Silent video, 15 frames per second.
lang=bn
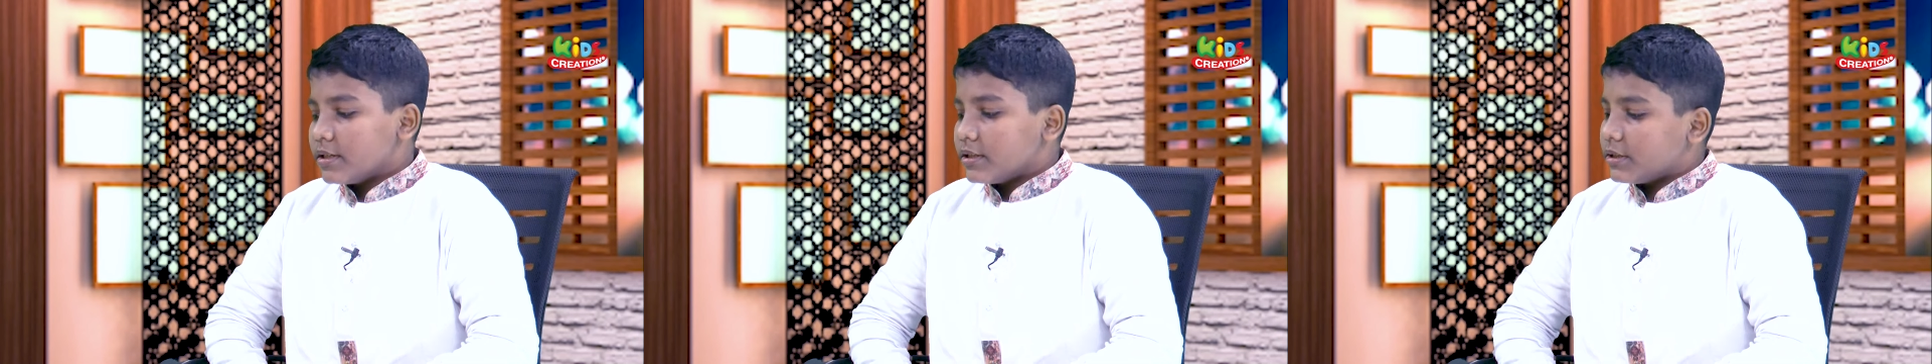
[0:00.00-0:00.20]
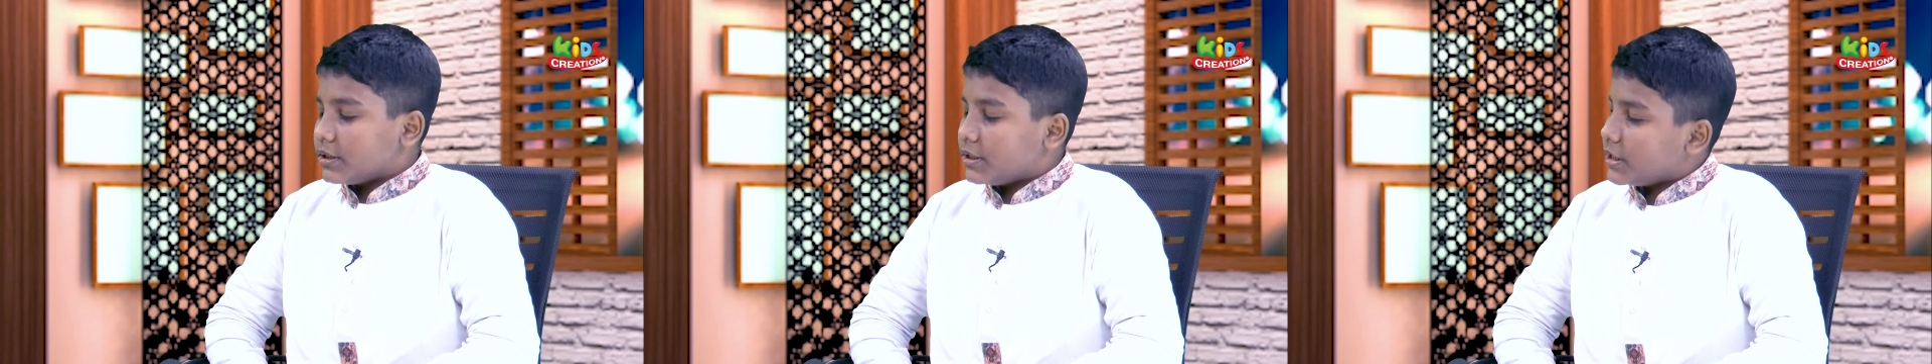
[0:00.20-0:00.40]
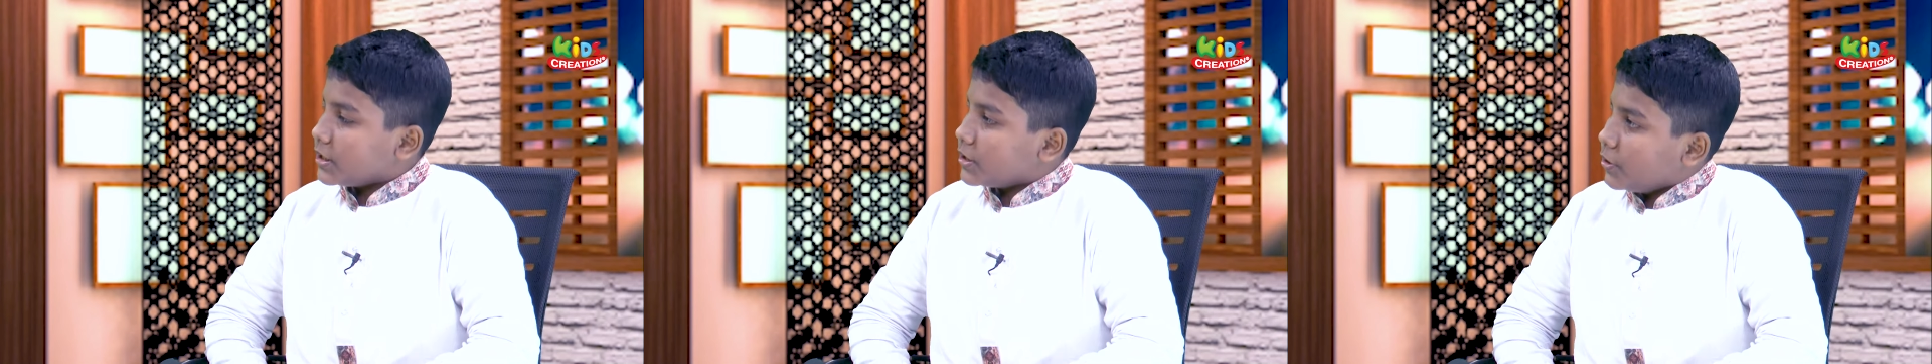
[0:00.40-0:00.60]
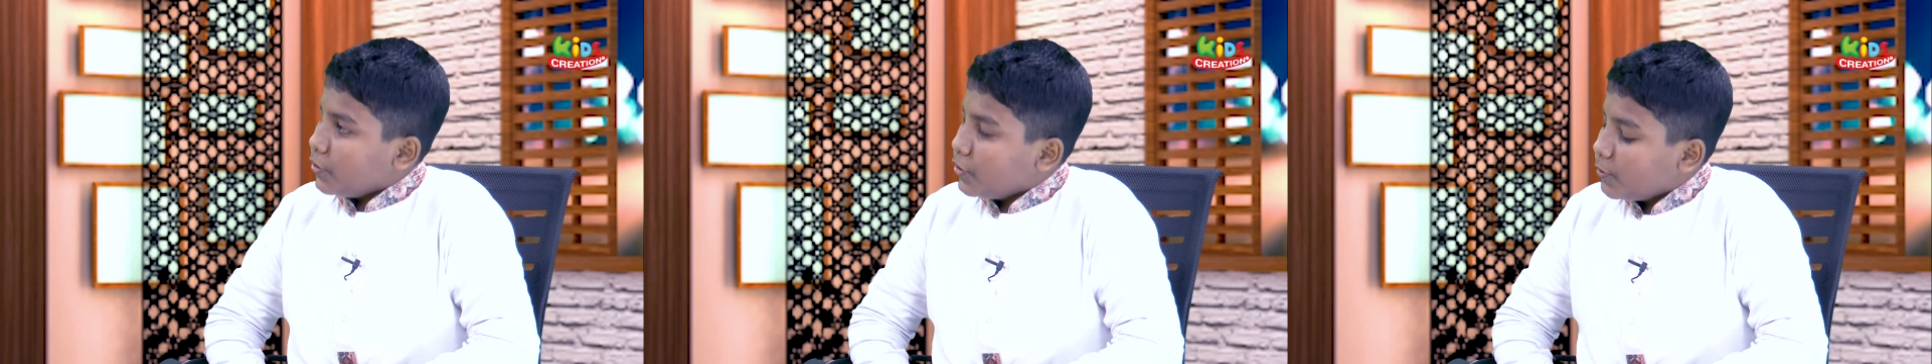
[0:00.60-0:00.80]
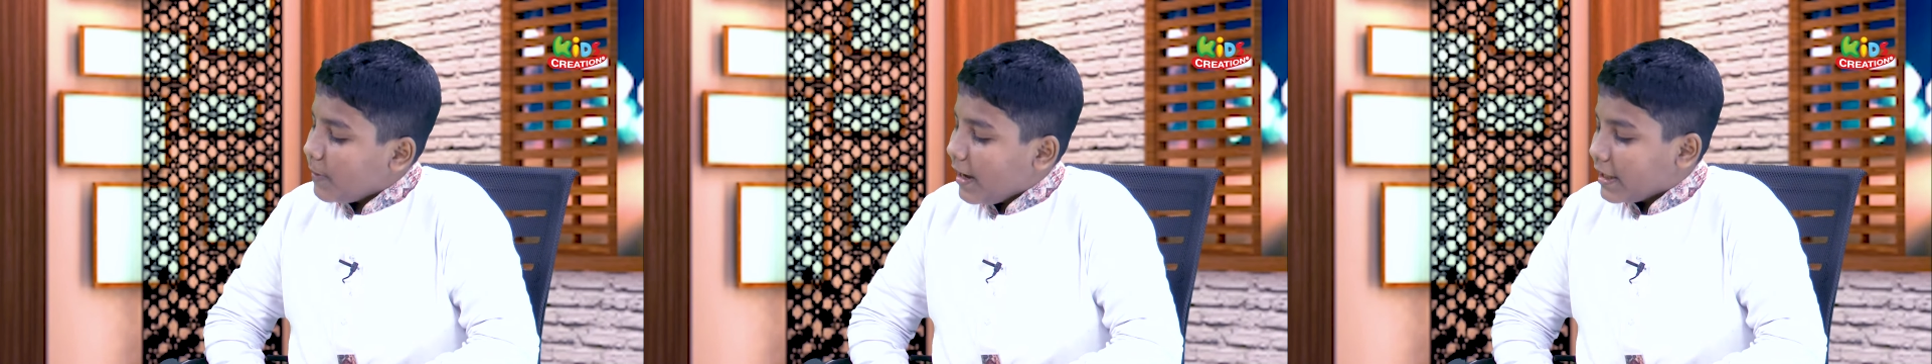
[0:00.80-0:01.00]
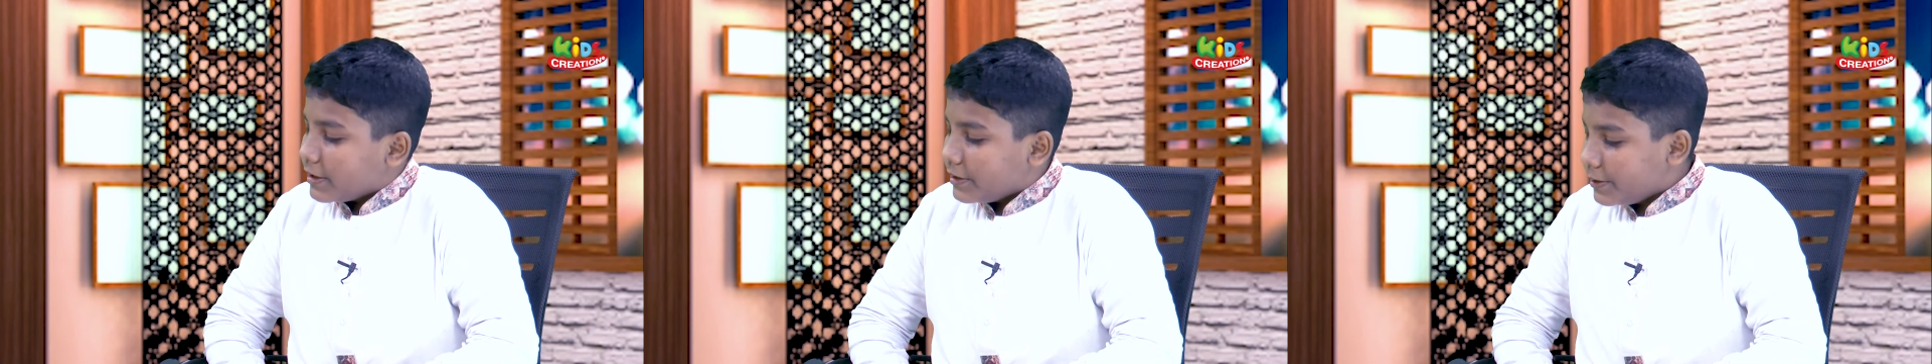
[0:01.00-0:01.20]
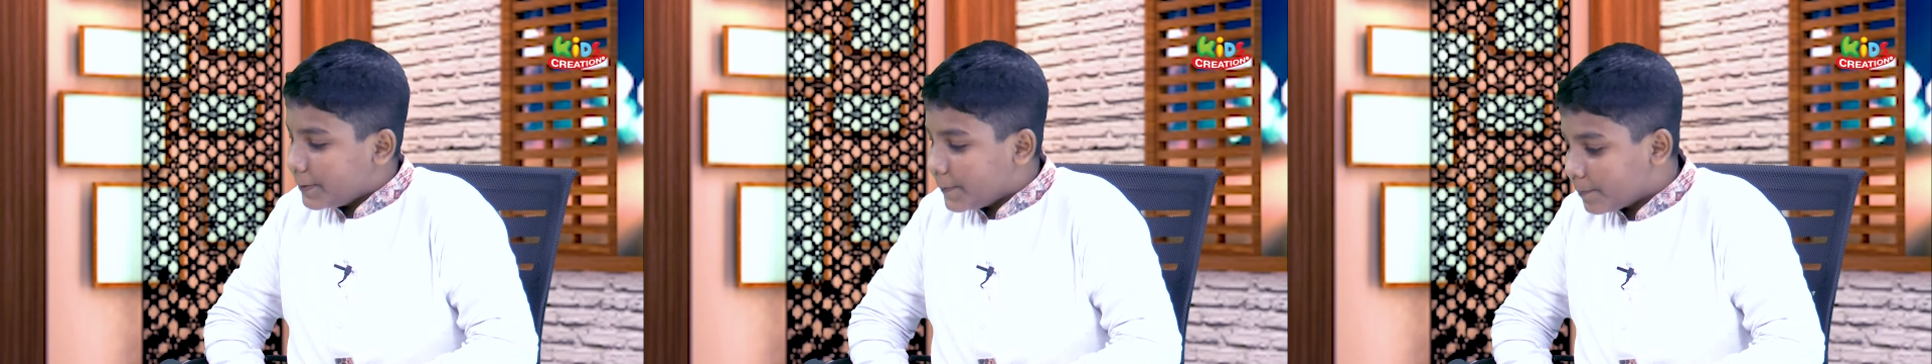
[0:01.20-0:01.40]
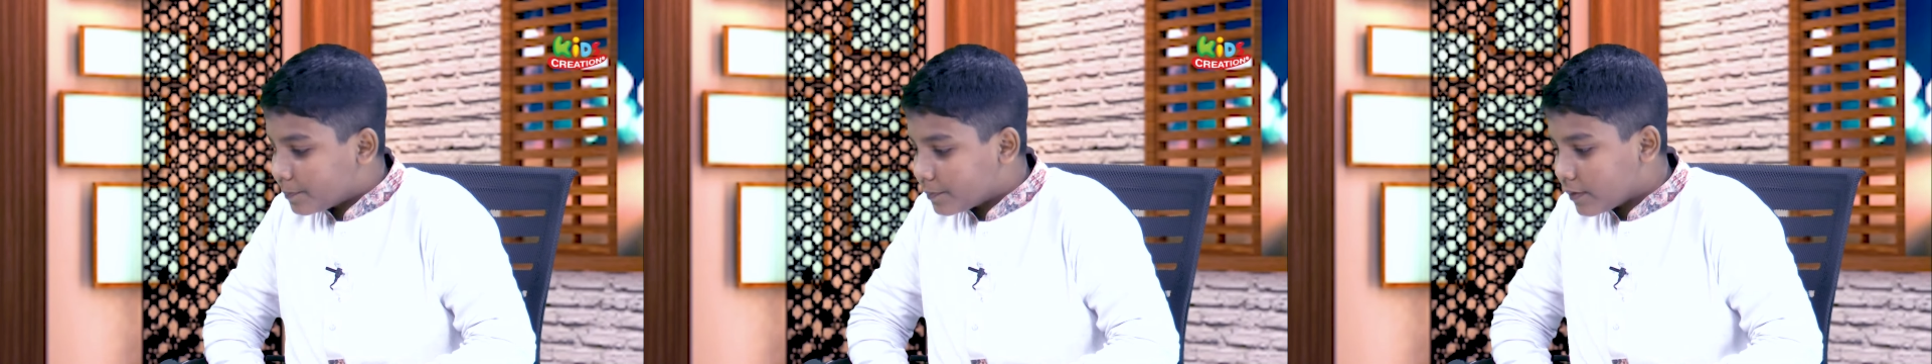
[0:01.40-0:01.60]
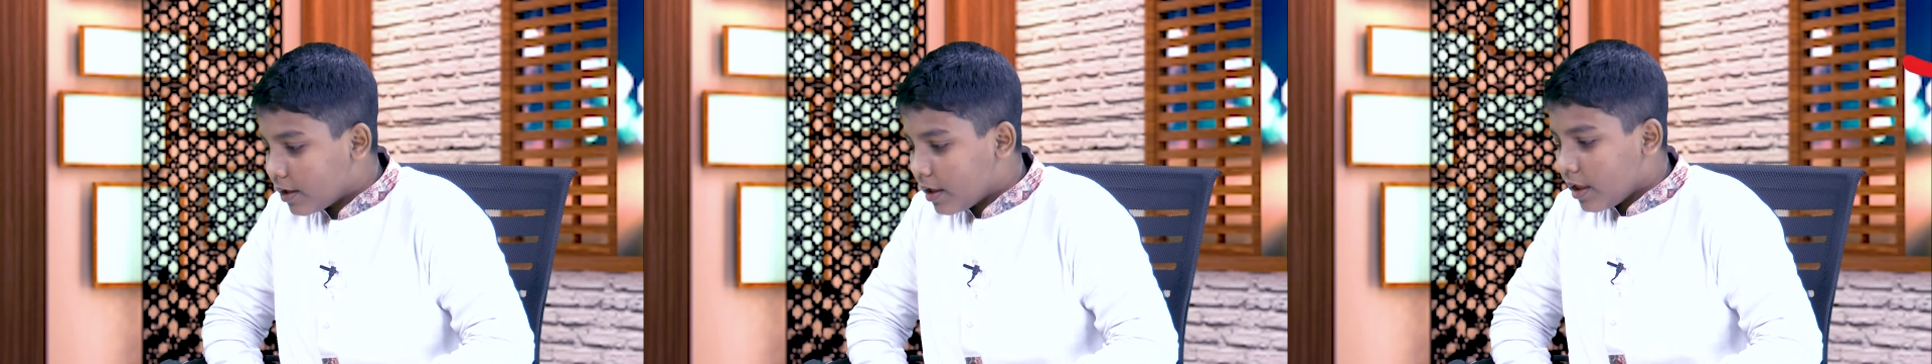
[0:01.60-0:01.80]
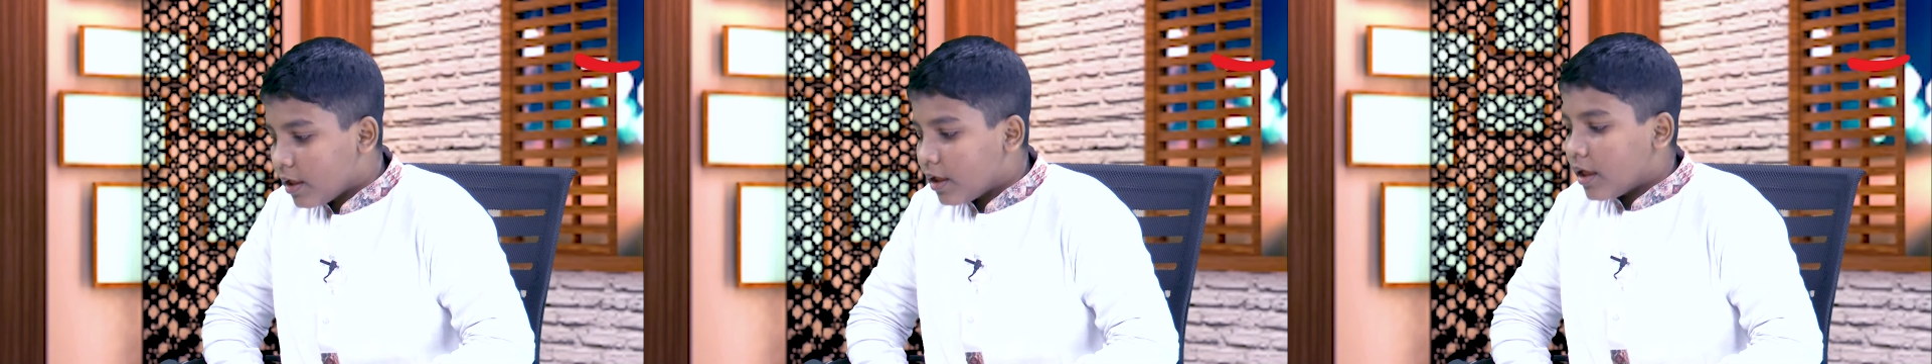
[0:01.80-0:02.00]
জি ধন্যবাদ
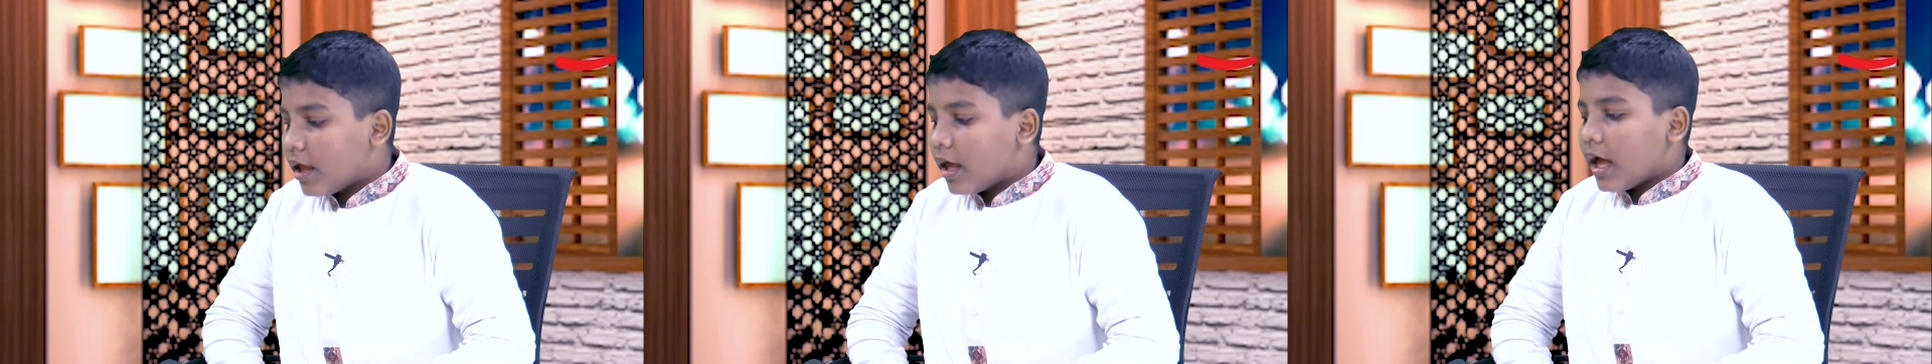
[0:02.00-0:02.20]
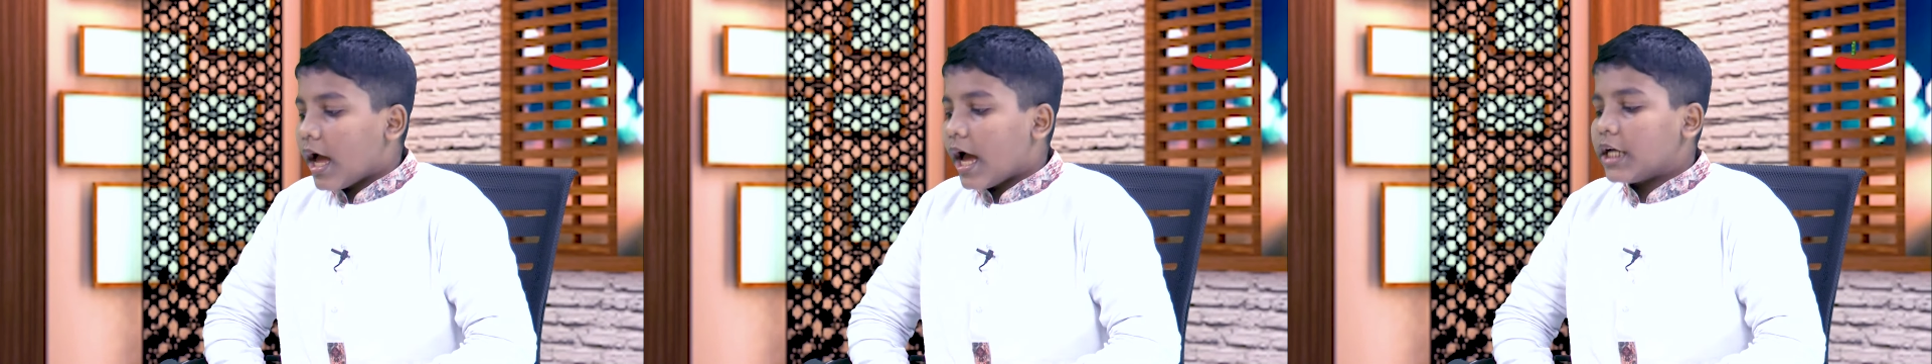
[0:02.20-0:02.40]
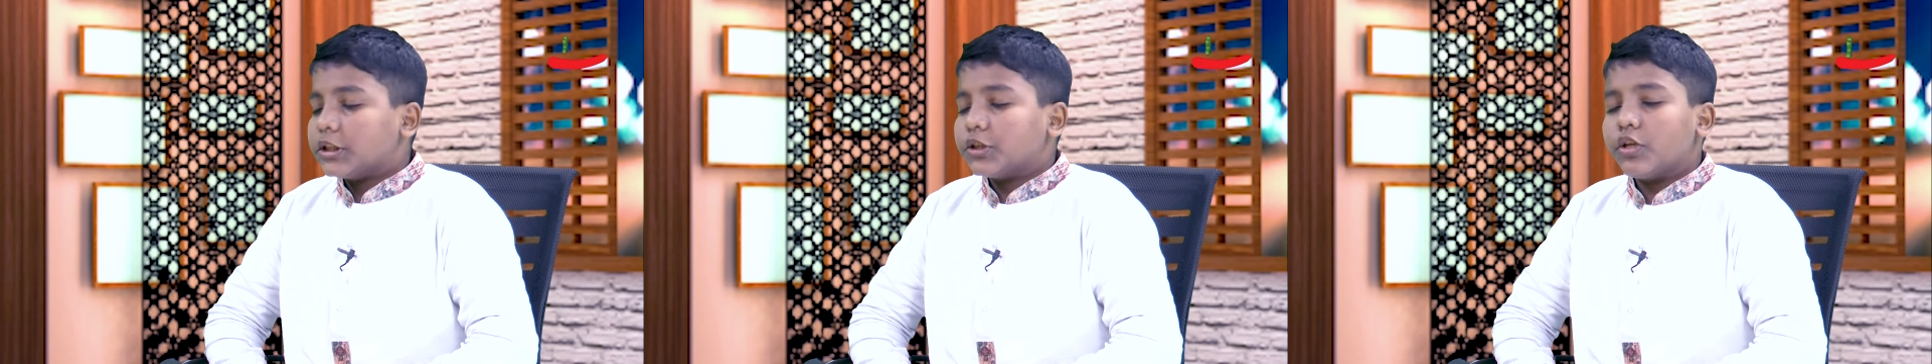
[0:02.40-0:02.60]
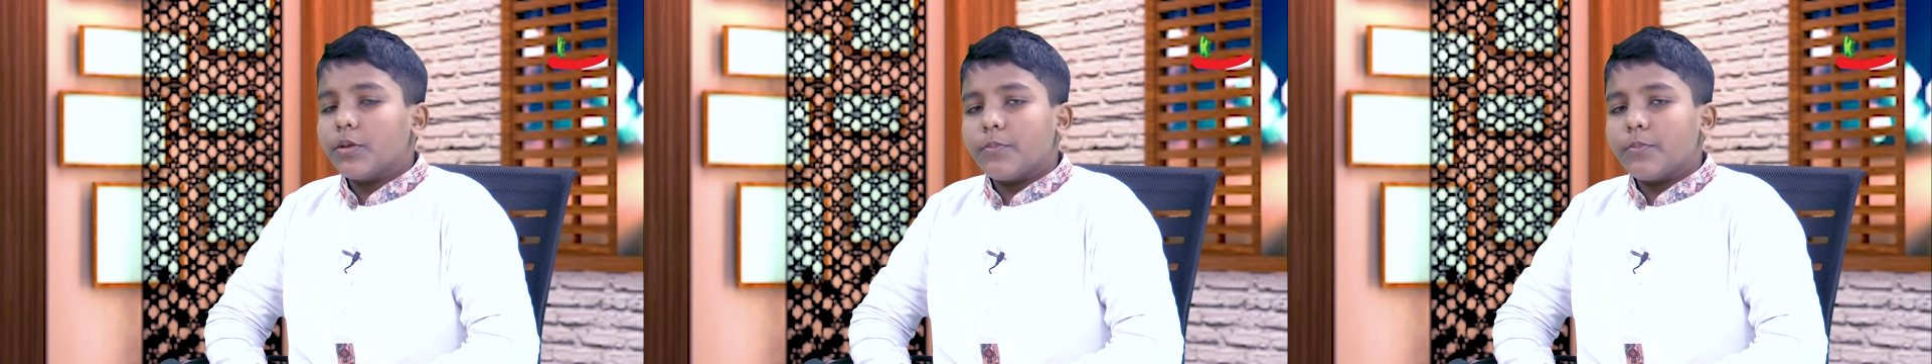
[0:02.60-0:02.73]
আসলে